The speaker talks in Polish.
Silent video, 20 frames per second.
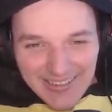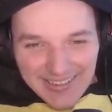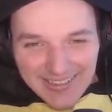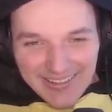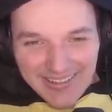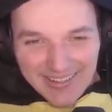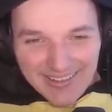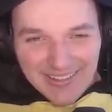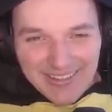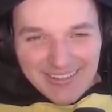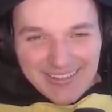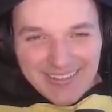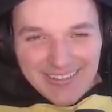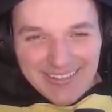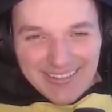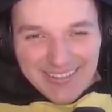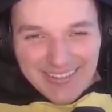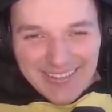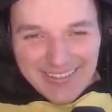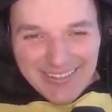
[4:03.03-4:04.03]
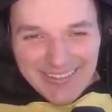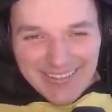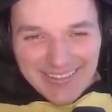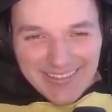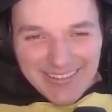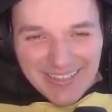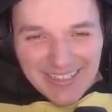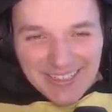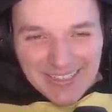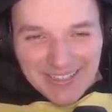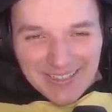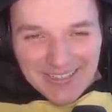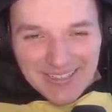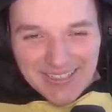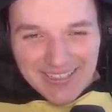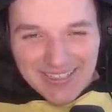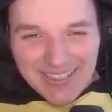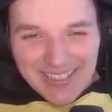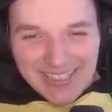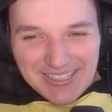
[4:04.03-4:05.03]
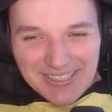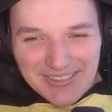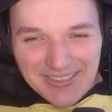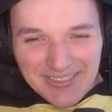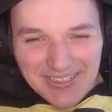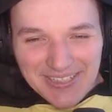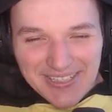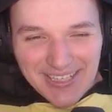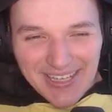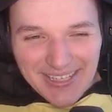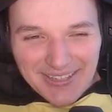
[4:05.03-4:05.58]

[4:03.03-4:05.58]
Enderman nas widzi. To się źle skończy,